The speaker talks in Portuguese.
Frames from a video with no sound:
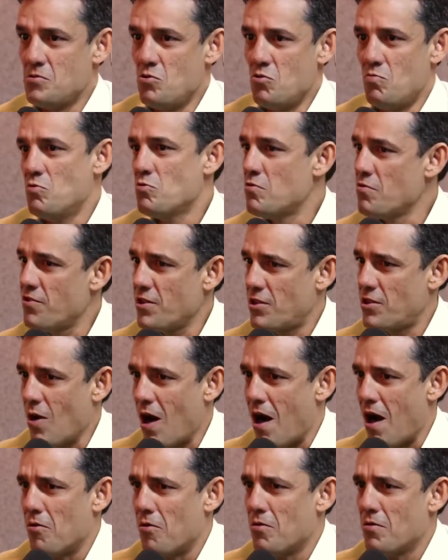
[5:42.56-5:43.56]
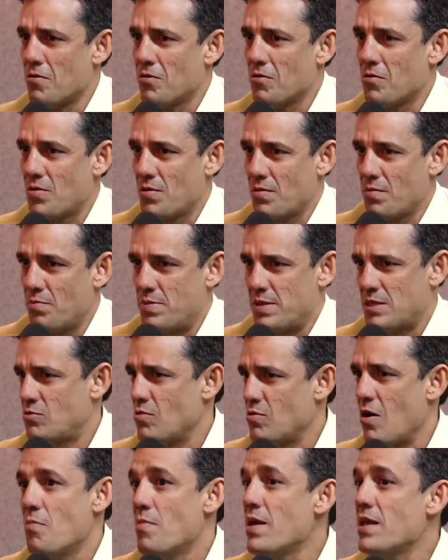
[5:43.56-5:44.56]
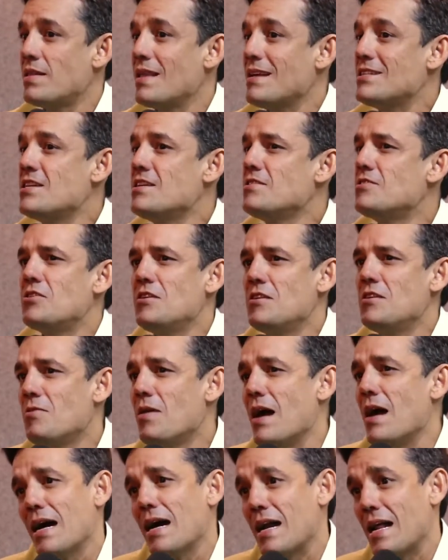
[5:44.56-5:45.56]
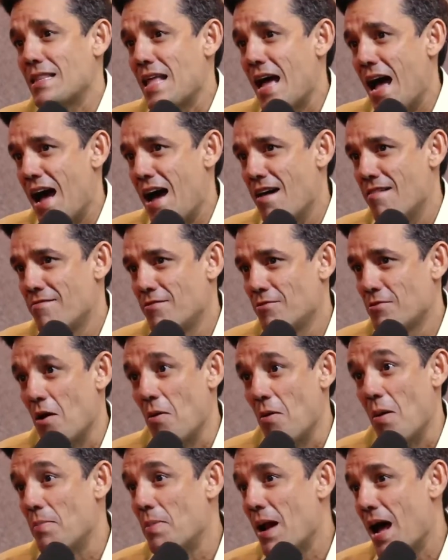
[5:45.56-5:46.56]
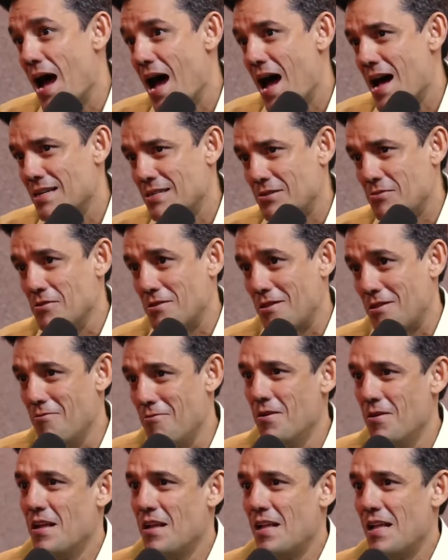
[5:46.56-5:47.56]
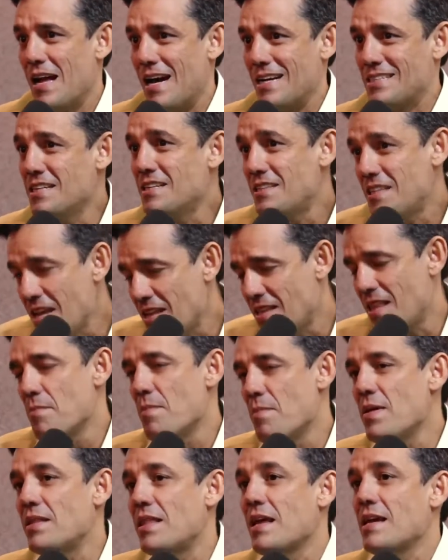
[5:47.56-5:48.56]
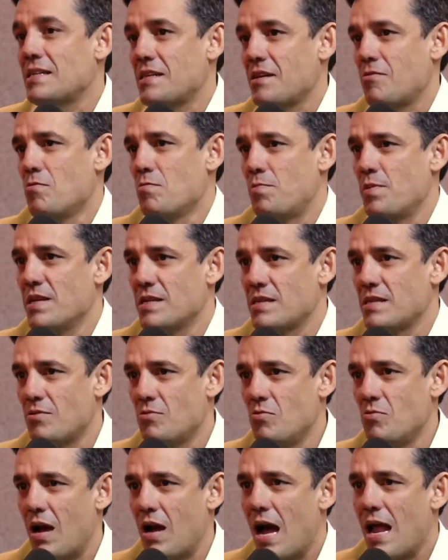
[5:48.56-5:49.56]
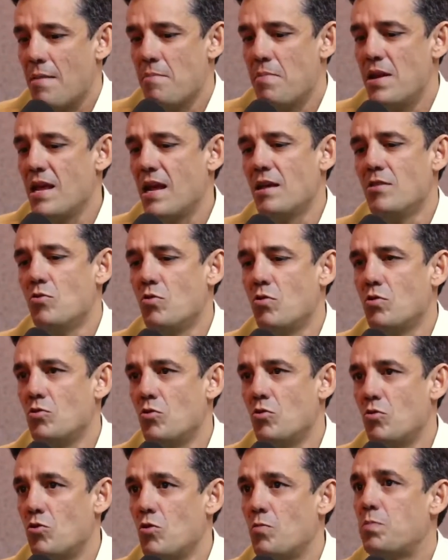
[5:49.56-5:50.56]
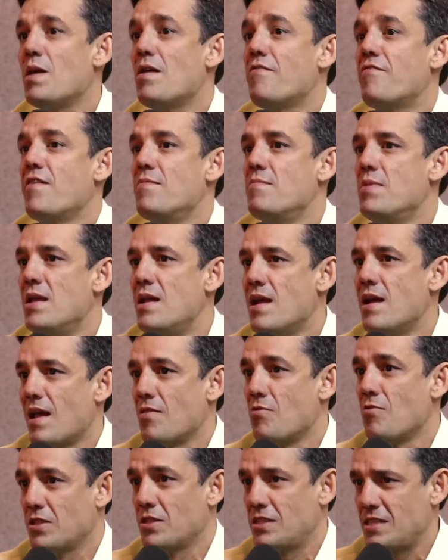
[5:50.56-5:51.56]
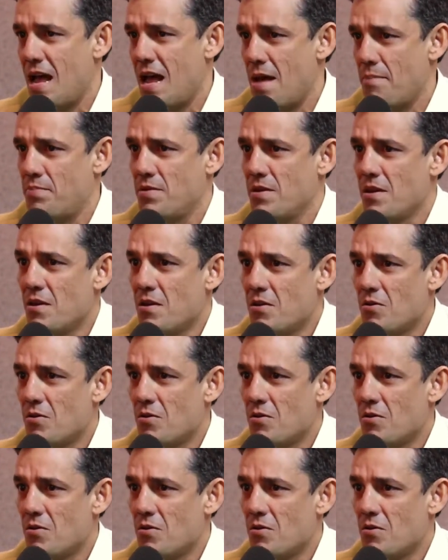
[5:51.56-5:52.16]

no mundo virtual. Pessoalmente é gentil, é agradável, dá um abraço. Então, a gente tem que também ter essa compreensão. Hum. O cara briga no, no grupo da família lá no WhatsApp.